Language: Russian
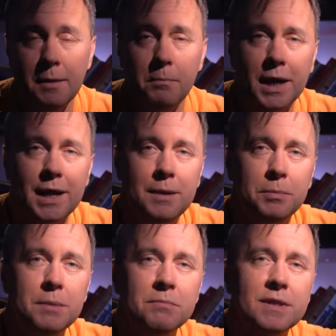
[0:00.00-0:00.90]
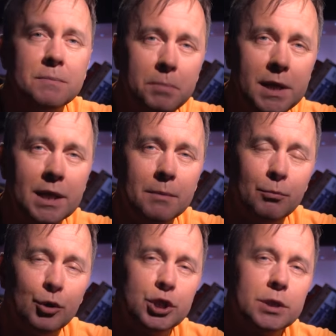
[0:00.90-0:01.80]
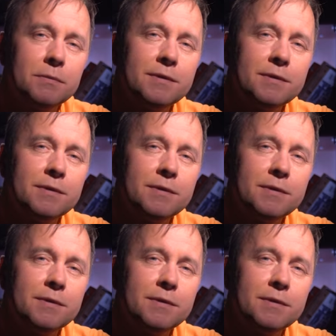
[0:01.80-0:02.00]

По крепким спинам, мощным